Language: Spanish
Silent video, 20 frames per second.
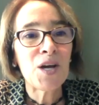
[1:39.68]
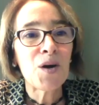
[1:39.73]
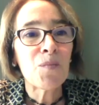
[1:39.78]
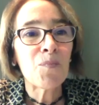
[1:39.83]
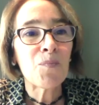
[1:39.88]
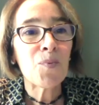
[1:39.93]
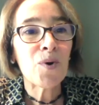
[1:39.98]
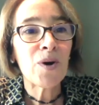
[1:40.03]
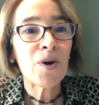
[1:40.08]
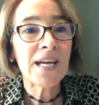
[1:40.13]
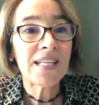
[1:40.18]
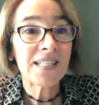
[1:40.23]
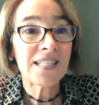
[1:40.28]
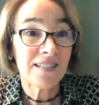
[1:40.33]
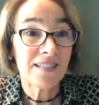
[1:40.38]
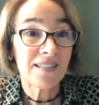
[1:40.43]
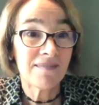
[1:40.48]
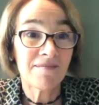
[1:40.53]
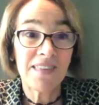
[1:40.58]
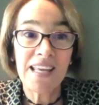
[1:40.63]

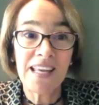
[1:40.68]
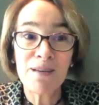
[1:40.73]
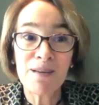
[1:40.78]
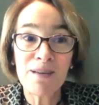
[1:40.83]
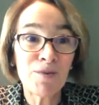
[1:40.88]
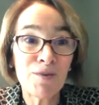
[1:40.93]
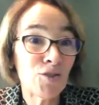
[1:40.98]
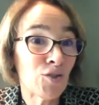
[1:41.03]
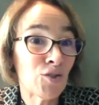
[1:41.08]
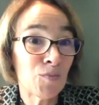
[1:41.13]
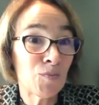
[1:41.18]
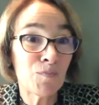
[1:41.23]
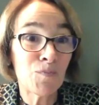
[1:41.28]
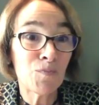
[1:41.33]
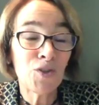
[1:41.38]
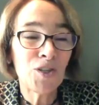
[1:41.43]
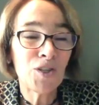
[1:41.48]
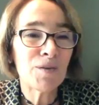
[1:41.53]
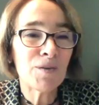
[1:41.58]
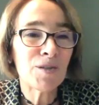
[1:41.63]
Pues tenemos
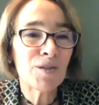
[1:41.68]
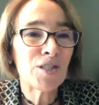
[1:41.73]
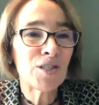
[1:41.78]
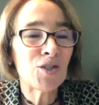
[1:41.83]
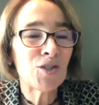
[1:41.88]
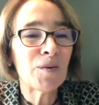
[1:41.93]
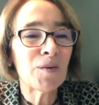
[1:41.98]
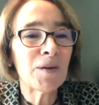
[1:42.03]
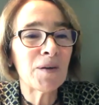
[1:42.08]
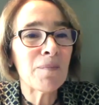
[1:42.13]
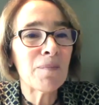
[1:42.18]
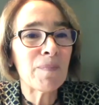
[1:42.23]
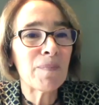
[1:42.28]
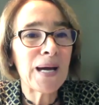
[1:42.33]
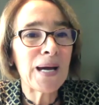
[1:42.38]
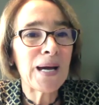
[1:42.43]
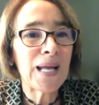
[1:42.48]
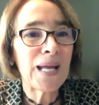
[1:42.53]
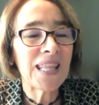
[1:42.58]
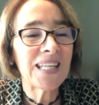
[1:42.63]
motivos de sobra
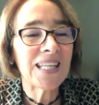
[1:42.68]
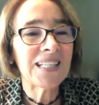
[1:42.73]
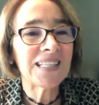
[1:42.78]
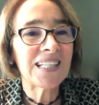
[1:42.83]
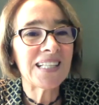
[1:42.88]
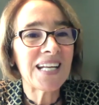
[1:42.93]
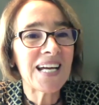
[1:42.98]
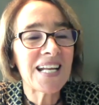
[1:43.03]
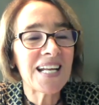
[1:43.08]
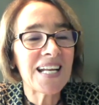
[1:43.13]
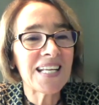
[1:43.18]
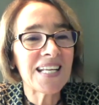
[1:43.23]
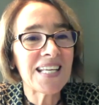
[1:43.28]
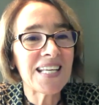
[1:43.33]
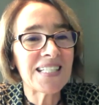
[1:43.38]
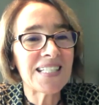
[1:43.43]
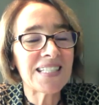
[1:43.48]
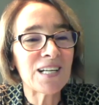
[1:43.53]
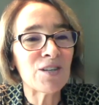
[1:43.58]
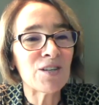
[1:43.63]
para centrar
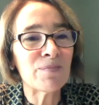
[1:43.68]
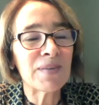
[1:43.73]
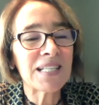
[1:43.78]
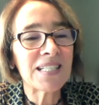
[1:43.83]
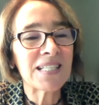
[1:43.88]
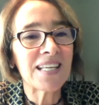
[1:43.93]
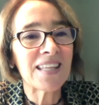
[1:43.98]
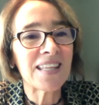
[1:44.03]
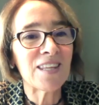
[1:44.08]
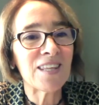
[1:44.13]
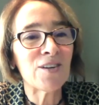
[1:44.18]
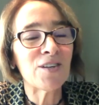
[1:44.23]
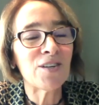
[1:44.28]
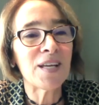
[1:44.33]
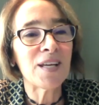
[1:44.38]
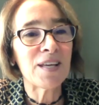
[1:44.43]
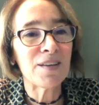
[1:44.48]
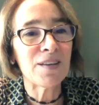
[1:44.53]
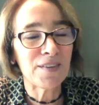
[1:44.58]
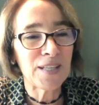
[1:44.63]
esta
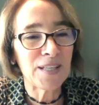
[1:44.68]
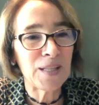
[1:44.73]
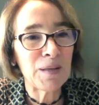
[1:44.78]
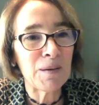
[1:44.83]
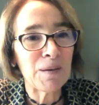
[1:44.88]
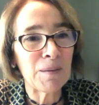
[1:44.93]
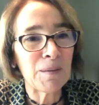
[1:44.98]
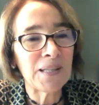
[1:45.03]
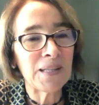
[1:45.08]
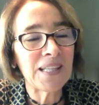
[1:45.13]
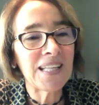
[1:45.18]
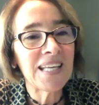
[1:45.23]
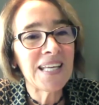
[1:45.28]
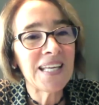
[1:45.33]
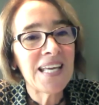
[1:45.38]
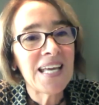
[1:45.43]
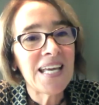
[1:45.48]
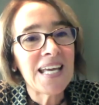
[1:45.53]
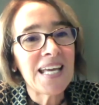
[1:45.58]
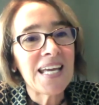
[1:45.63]
conversación efectivamente
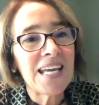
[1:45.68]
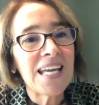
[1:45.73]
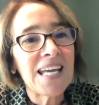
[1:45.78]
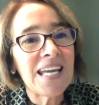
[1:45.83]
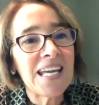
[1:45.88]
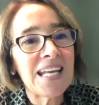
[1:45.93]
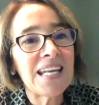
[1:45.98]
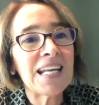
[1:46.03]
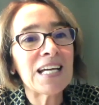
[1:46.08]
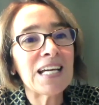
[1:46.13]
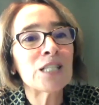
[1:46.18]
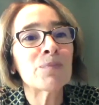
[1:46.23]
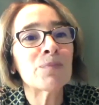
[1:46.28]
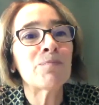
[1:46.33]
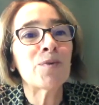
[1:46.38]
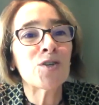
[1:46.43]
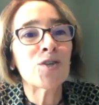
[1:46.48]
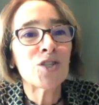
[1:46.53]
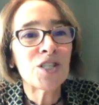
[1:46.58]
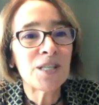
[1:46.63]
en las
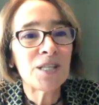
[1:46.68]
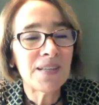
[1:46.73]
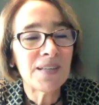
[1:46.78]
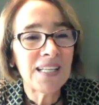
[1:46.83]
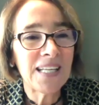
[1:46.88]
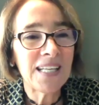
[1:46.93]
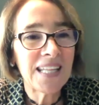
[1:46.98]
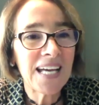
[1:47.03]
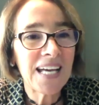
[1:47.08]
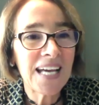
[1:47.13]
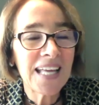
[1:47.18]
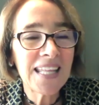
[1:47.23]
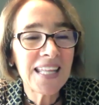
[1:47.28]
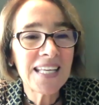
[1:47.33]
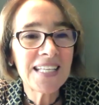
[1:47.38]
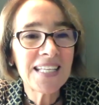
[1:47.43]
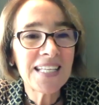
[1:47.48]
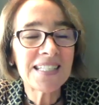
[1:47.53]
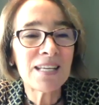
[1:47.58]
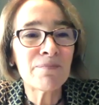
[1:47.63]

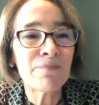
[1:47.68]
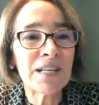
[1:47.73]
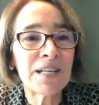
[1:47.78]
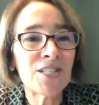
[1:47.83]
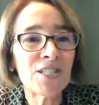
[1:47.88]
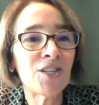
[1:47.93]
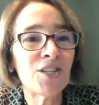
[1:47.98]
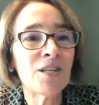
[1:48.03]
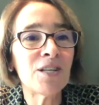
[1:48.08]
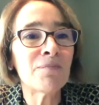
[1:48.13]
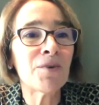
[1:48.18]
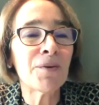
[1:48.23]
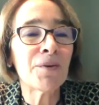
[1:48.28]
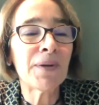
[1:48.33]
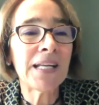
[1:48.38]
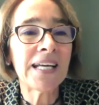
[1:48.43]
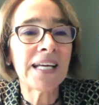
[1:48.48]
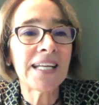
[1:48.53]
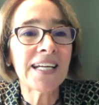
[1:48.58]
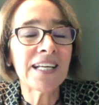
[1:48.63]
posibilidades de inversión
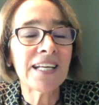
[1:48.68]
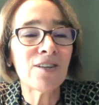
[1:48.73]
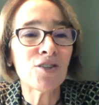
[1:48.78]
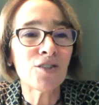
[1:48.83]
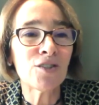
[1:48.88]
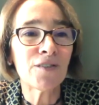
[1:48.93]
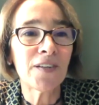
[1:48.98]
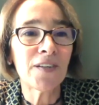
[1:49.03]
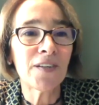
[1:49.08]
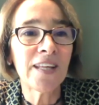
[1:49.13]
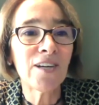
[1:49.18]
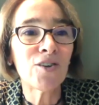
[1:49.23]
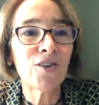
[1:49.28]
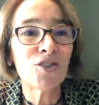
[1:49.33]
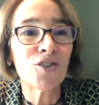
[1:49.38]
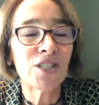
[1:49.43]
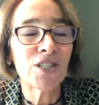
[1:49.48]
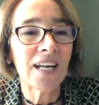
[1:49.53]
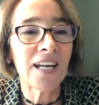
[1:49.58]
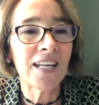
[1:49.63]
inmobiliaria que nos ofrece
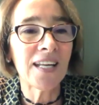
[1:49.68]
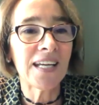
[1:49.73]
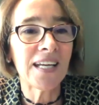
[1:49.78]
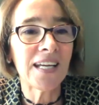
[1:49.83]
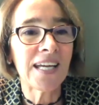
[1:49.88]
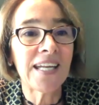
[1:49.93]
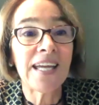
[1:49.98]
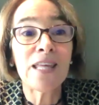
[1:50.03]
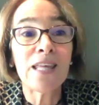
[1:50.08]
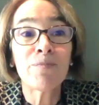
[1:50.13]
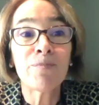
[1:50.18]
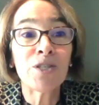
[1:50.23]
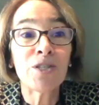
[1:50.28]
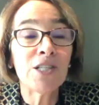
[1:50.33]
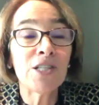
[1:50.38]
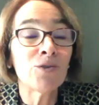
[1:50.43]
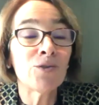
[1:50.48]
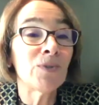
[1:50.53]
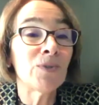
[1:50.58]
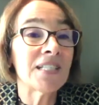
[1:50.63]
Costa Rica, que ya de por sí
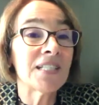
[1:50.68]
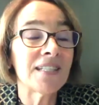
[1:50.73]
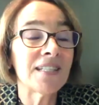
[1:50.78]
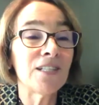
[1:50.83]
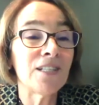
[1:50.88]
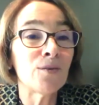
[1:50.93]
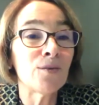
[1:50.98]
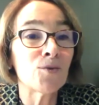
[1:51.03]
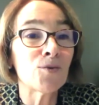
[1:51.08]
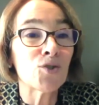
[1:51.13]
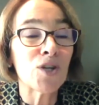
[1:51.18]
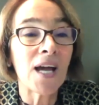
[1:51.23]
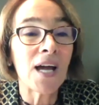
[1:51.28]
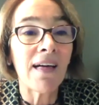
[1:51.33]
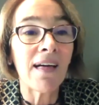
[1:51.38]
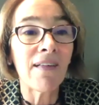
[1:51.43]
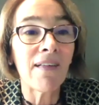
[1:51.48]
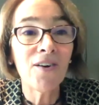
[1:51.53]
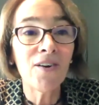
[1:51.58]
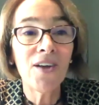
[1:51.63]
es un destino
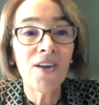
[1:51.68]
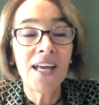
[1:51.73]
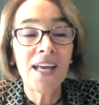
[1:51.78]
buscado